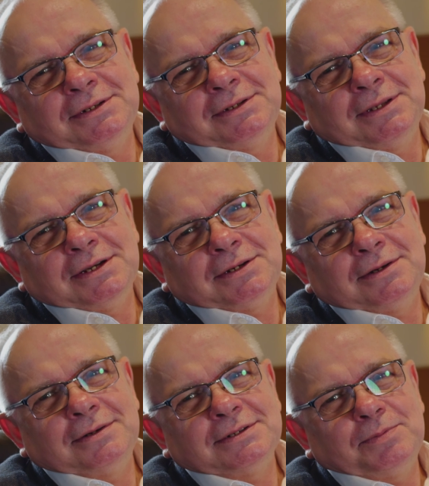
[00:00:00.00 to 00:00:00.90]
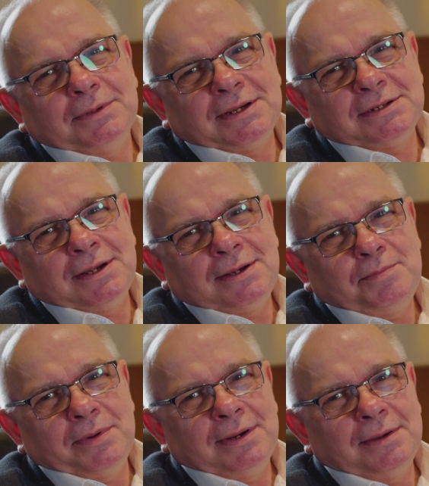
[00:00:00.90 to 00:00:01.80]
naszego gospodarza,
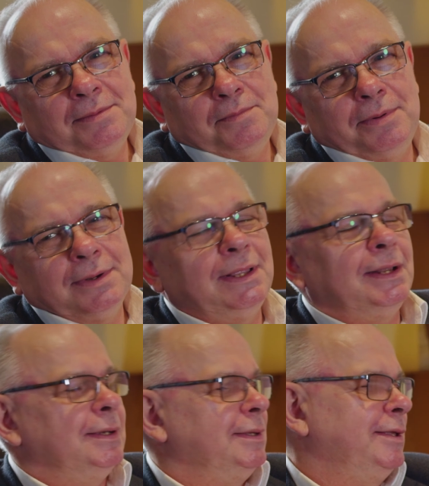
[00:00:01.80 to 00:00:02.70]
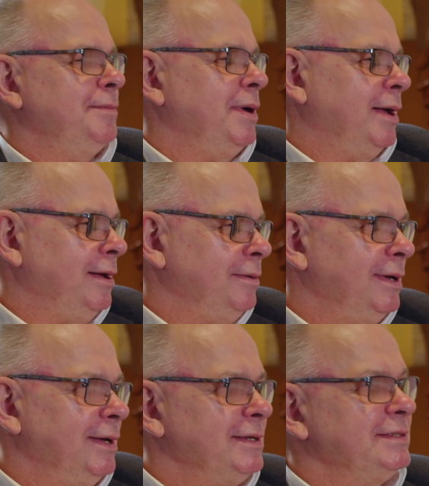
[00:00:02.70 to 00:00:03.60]
pana Bogdana
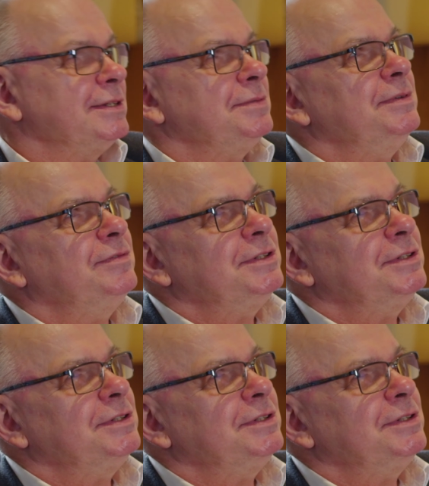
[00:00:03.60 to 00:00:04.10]
Domagałę. Jesteśmy w